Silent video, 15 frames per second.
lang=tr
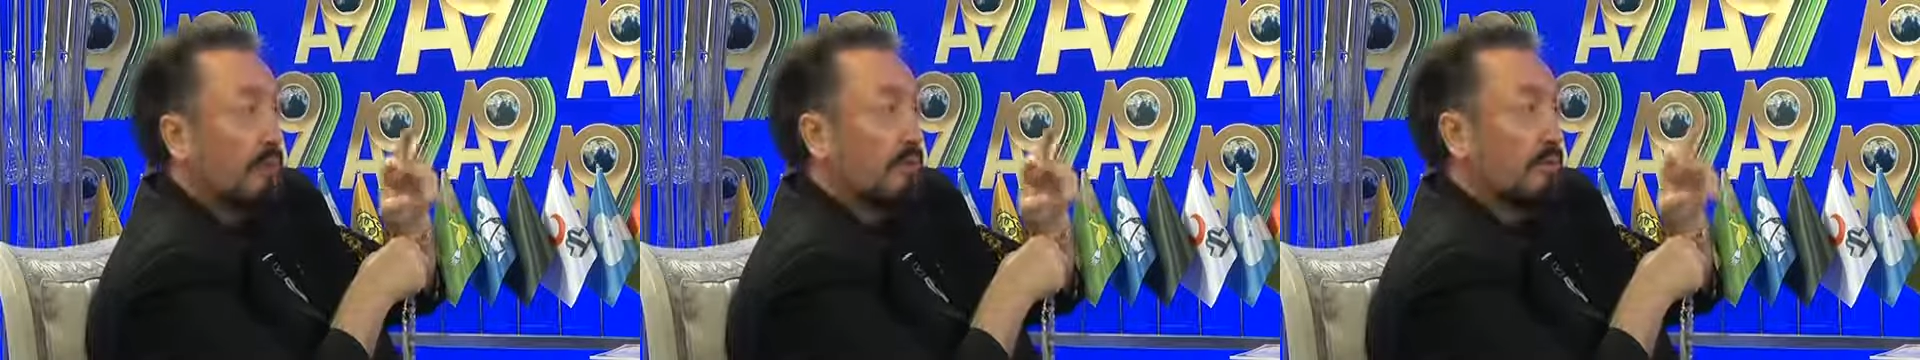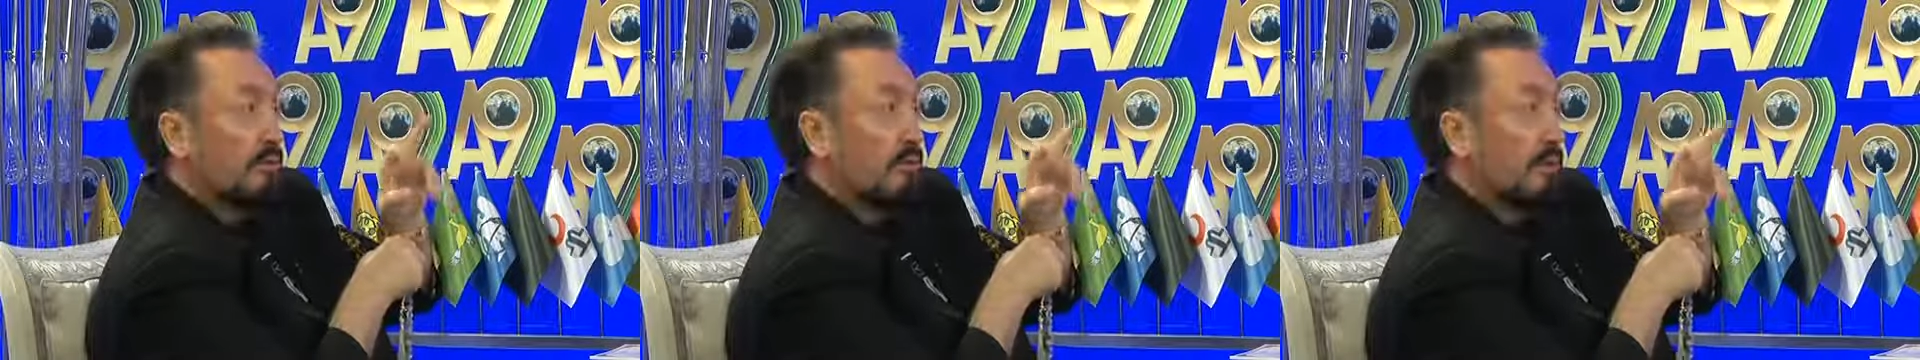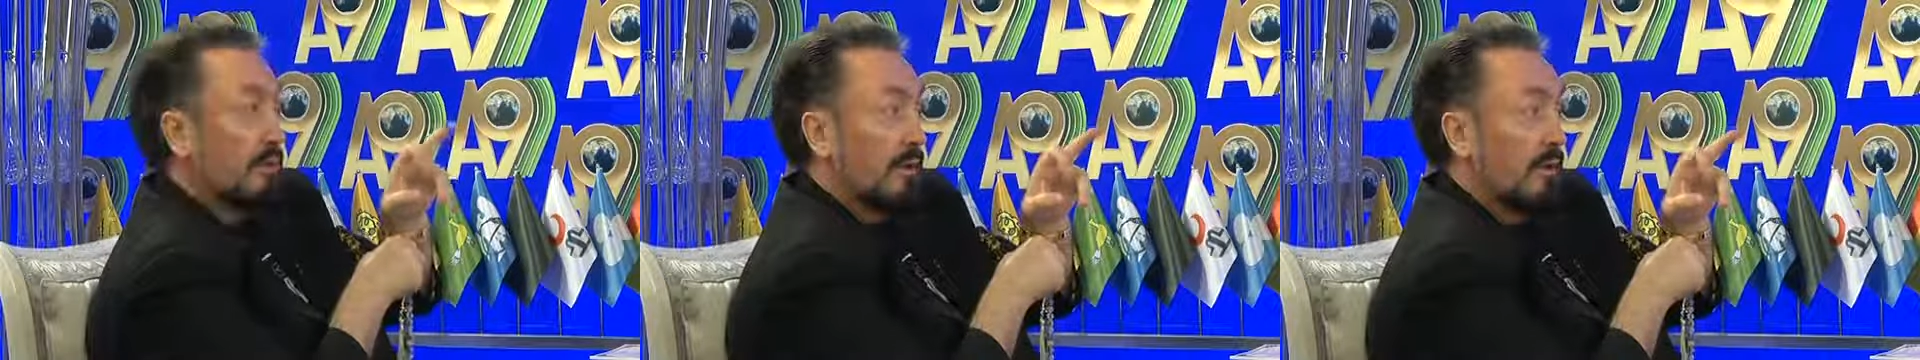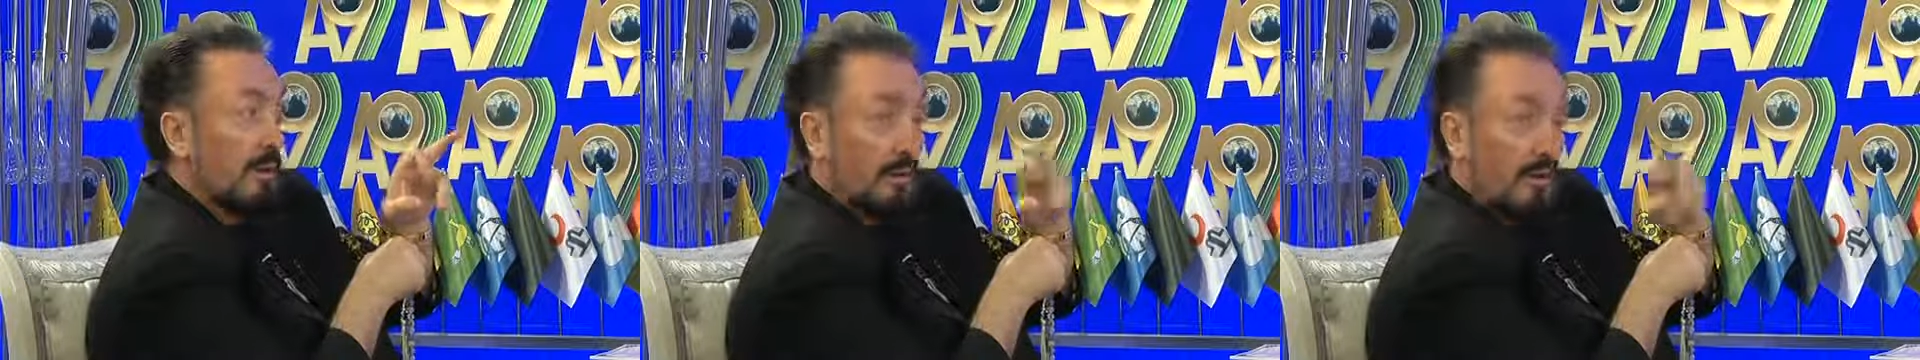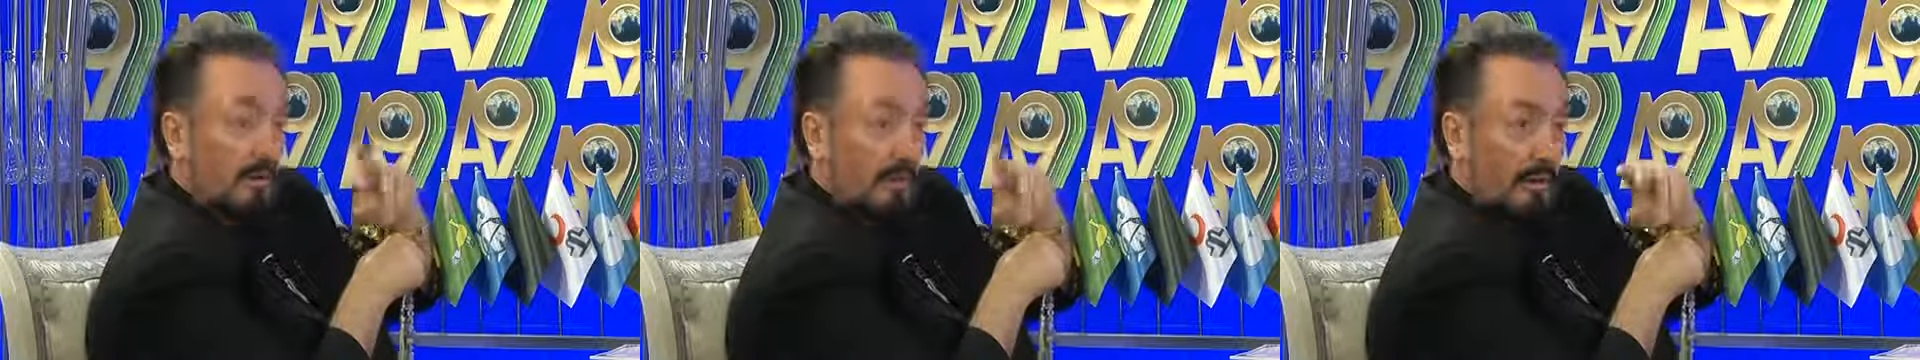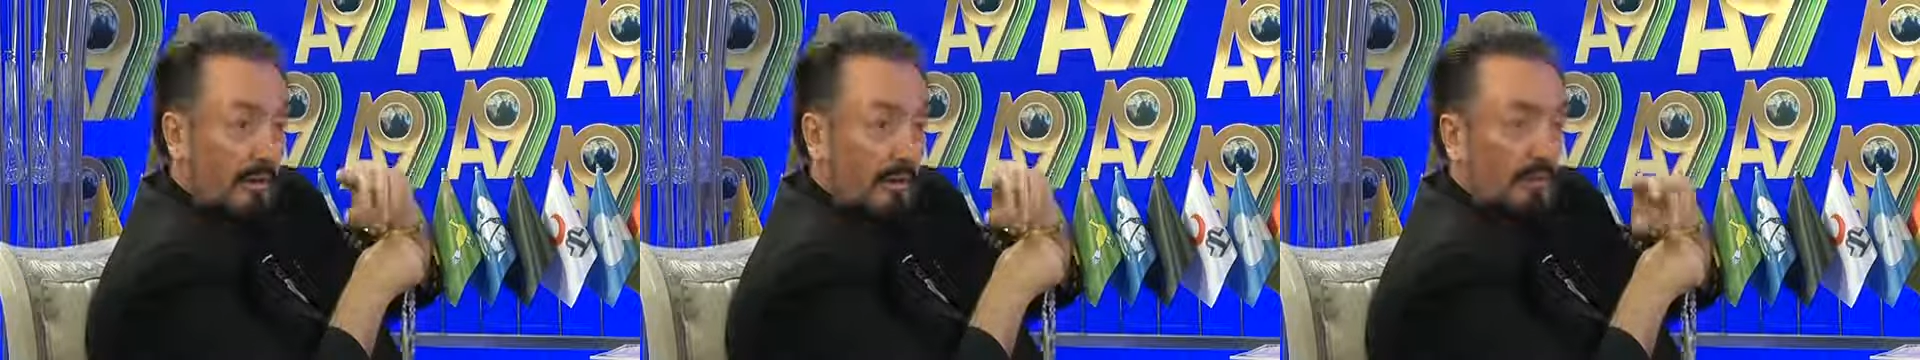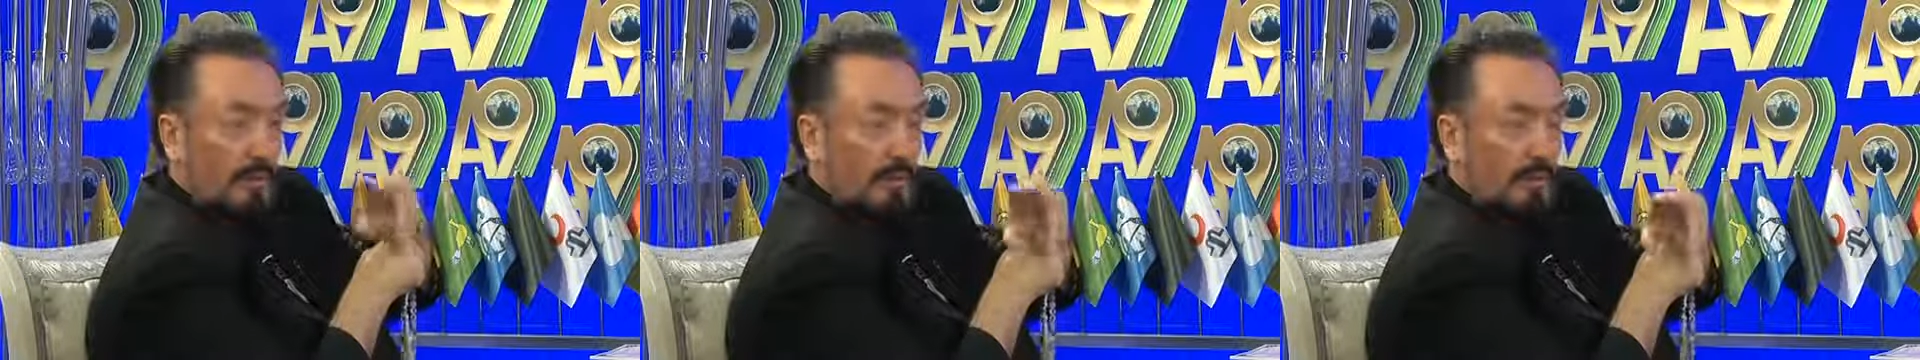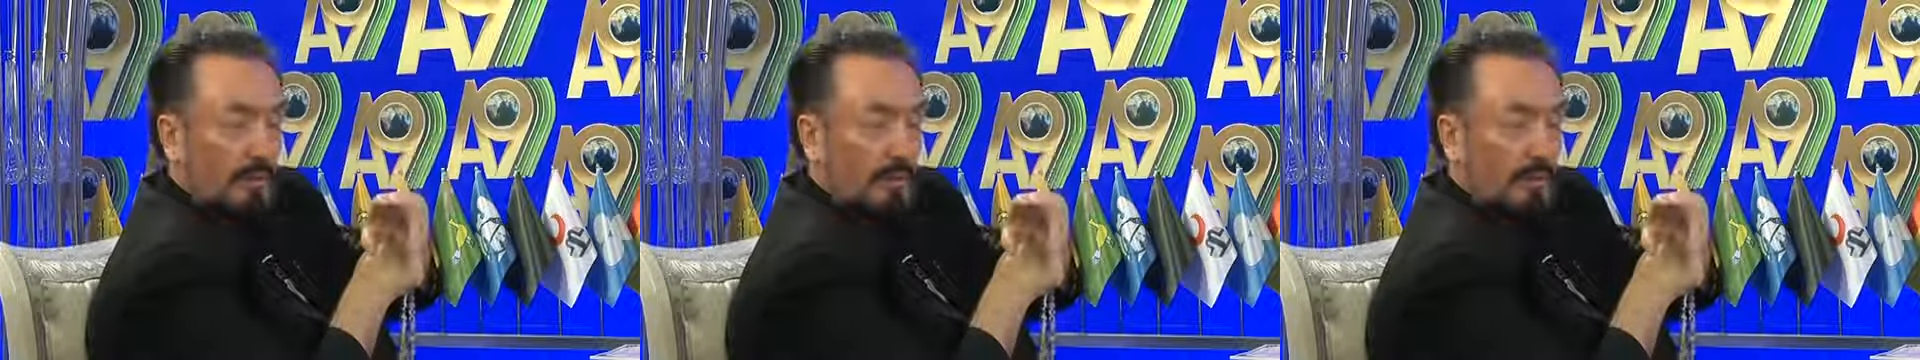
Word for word: Şimdi adamlarla biz bir